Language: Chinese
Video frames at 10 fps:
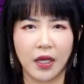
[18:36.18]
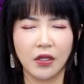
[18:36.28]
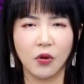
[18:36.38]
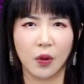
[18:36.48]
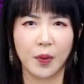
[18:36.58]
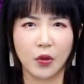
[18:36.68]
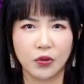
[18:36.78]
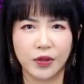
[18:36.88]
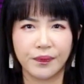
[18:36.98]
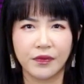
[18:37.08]
没有了标
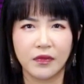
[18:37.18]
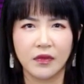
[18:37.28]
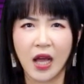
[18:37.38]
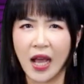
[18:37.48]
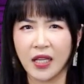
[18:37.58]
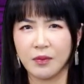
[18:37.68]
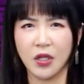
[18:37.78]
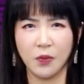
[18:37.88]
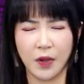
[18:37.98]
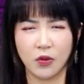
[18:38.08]
准，爱没
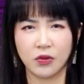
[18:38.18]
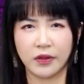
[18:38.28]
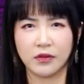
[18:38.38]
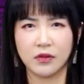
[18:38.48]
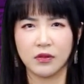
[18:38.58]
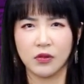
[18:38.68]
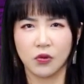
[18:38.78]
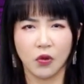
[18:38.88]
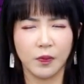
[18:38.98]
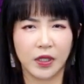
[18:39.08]
有标准，
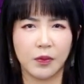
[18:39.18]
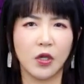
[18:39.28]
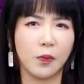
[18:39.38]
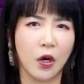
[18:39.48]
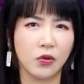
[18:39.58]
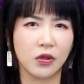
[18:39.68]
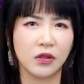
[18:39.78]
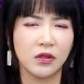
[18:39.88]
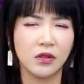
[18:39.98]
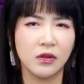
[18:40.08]
公平没有标准，
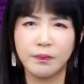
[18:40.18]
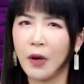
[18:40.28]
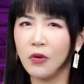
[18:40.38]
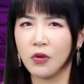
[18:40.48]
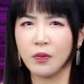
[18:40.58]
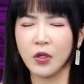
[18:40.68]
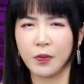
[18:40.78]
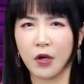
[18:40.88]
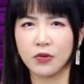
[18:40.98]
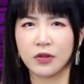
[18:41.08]
包容没有
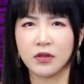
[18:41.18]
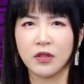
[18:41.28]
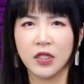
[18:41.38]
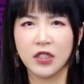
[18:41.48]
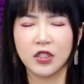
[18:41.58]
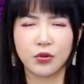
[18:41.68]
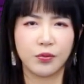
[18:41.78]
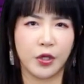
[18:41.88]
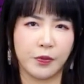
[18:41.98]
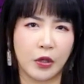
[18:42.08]
标准，秩序
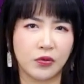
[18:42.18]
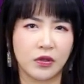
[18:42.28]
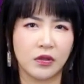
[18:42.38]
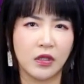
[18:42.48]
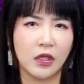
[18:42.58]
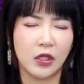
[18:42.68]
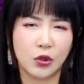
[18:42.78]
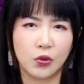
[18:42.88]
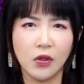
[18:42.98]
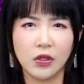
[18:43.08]
没有标准。
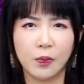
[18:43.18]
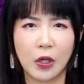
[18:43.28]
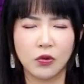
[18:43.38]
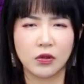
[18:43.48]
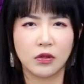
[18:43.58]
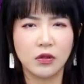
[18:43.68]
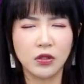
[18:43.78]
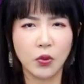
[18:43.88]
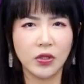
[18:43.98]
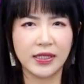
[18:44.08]
所有的标准
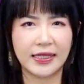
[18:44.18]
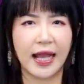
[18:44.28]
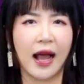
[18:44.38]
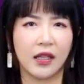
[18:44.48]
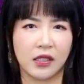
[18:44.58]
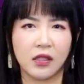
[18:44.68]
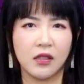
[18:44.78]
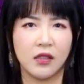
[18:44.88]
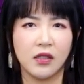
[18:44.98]
都是假的，